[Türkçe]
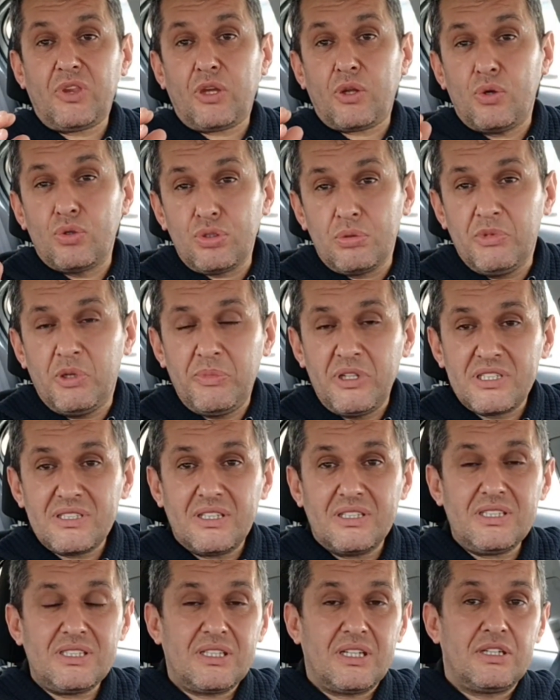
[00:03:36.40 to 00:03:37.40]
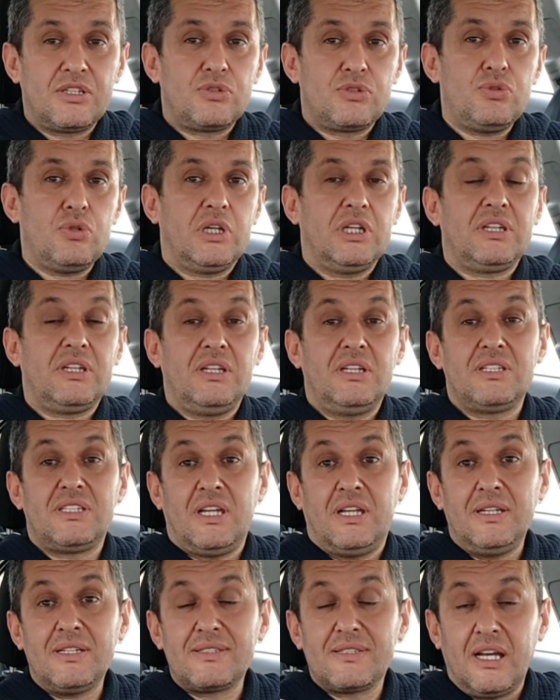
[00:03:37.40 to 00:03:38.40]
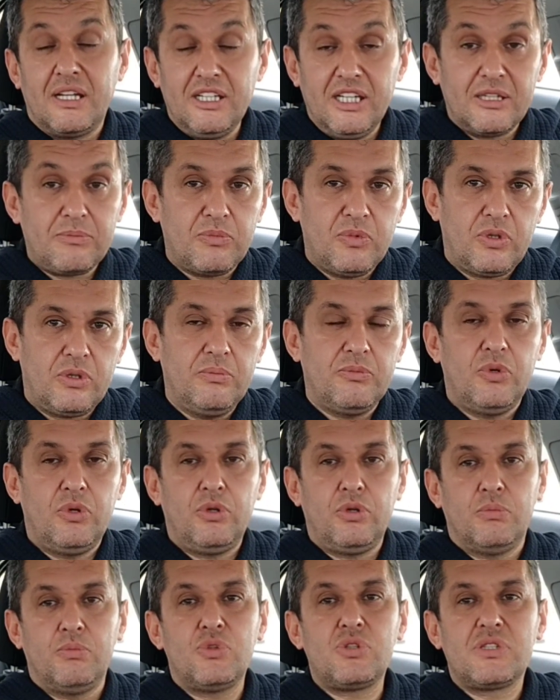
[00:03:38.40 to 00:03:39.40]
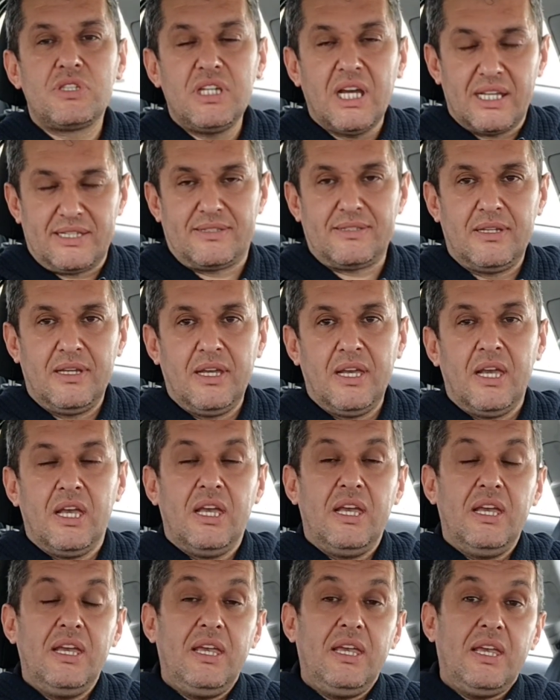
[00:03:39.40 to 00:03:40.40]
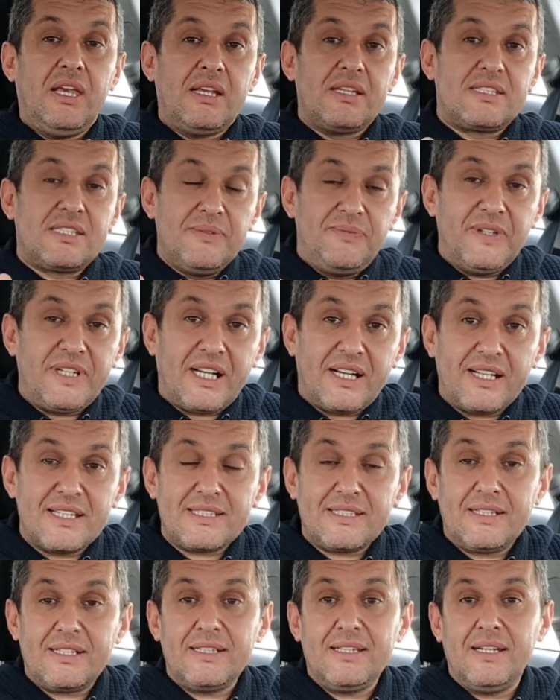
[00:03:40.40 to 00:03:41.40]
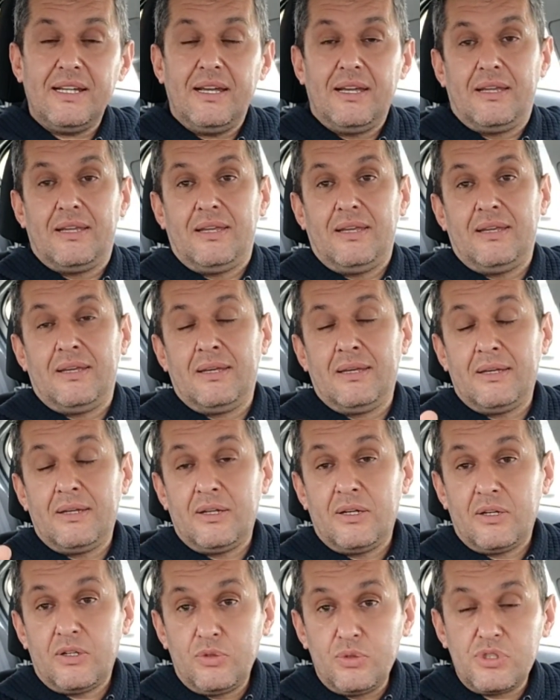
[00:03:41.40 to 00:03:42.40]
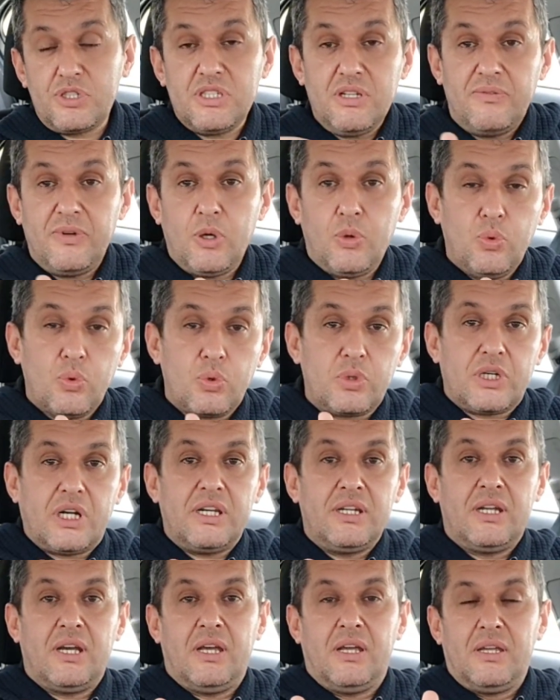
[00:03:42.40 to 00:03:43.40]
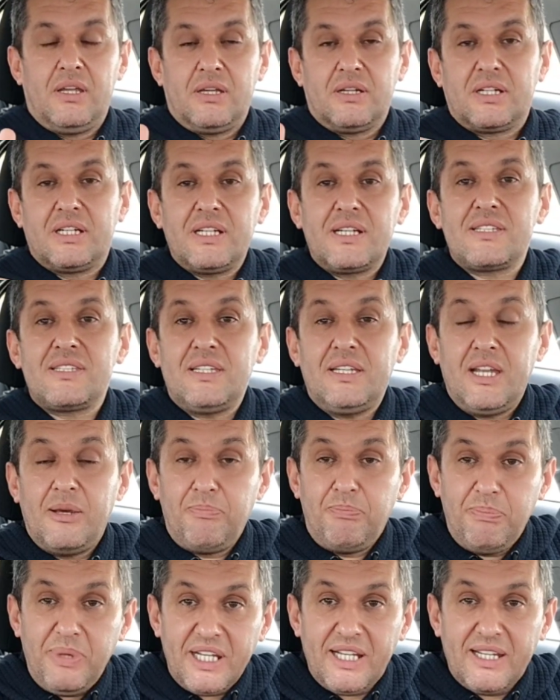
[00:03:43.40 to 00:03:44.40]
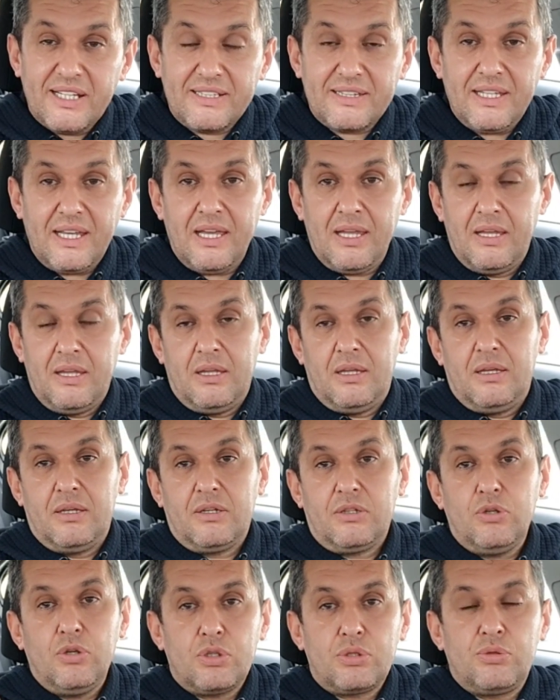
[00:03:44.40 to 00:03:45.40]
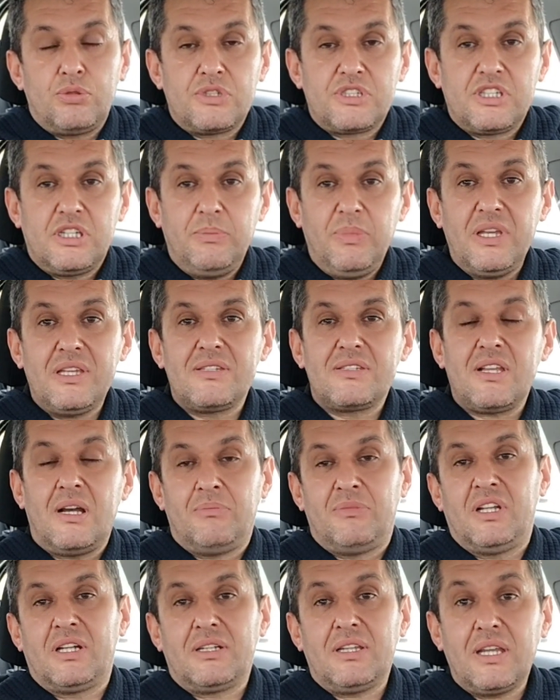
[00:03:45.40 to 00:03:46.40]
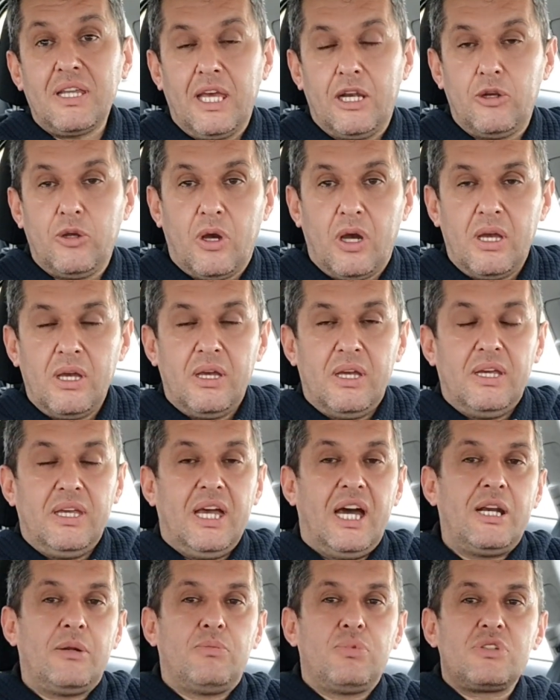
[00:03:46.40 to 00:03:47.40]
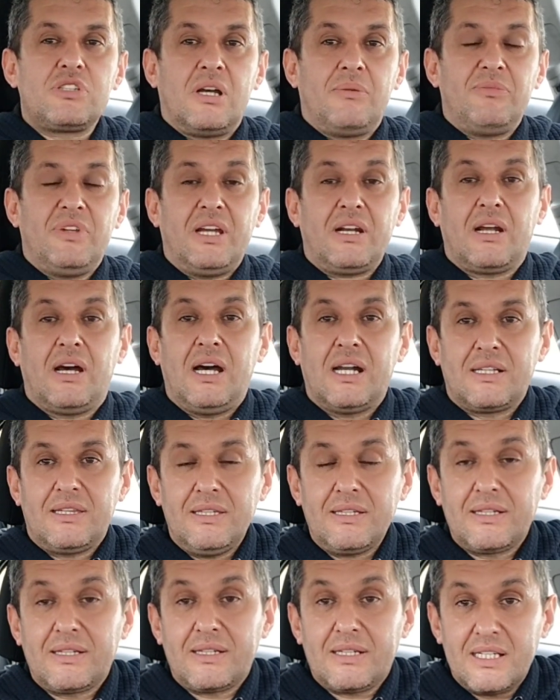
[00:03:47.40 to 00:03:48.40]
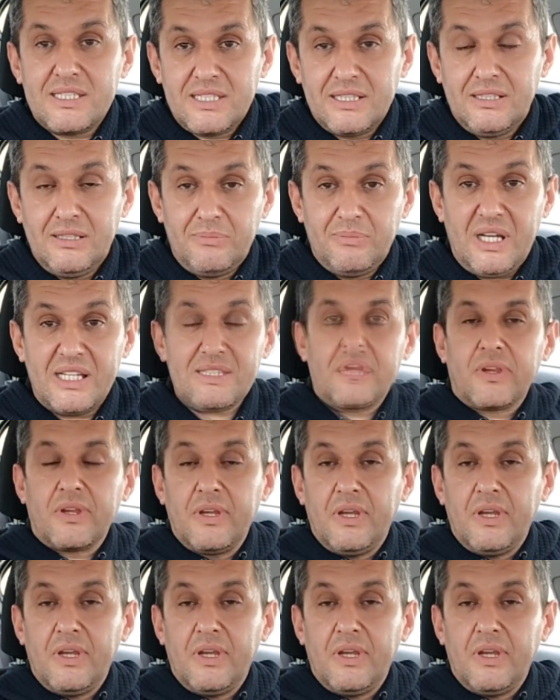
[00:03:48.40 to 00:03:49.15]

otomobil satışlarını çok etkileyeceğini zannetmiyorum önümüz yaz. Sıfır araçlara da e, Rusya ve Ukrayna kriziyle birlikte gördüğünüz gibi zamlar da geliyor. Yani bu zamlar artık kaçınılmaz.